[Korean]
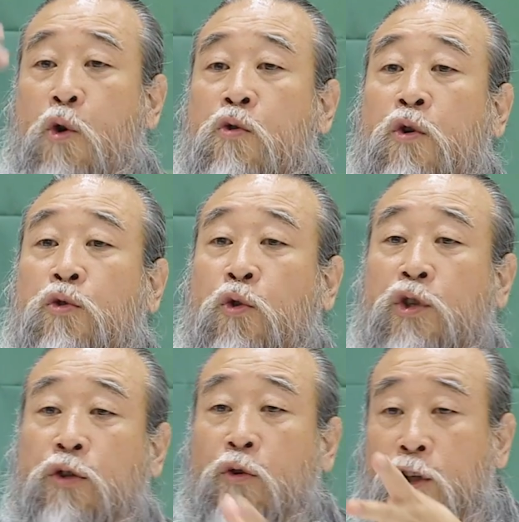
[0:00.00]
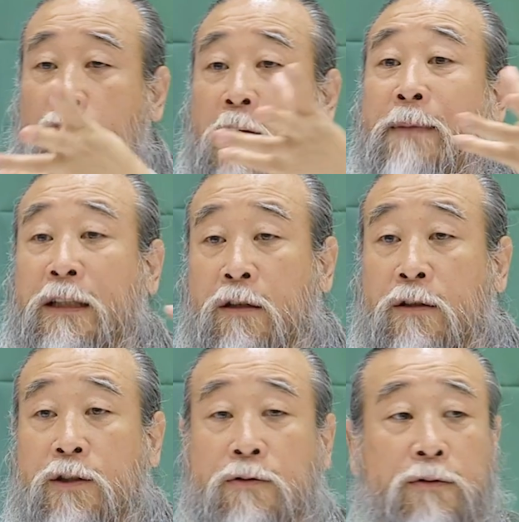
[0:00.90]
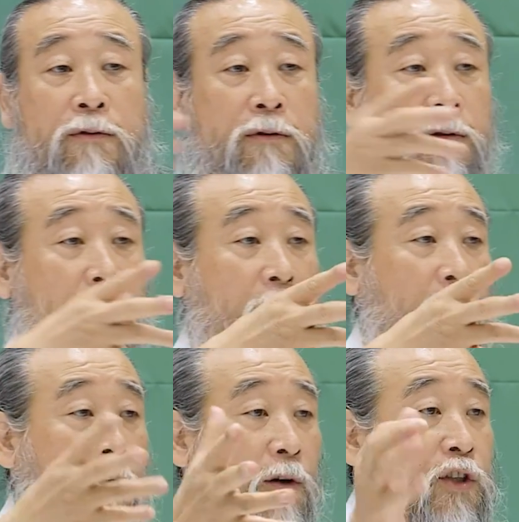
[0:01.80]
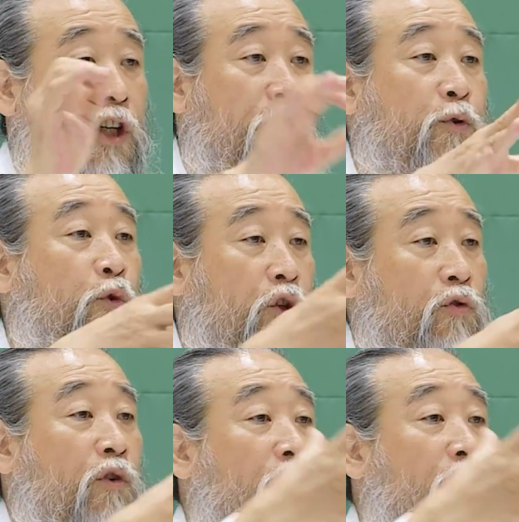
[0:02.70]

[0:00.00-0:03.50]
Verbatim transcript: 종교 조직도 그렇게 만들어지고 어 기업 조직도